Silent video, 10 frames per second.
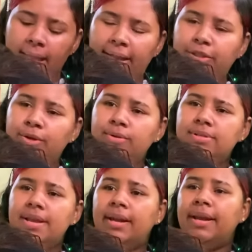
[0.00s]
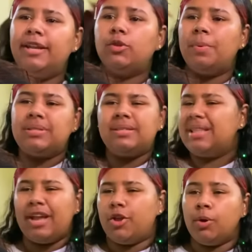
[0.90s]
Entonces, Yaneri, ¿tú
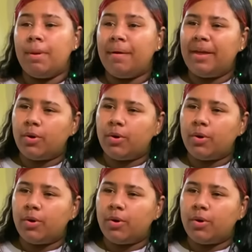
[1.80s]
pensaste que yo no me iba a dar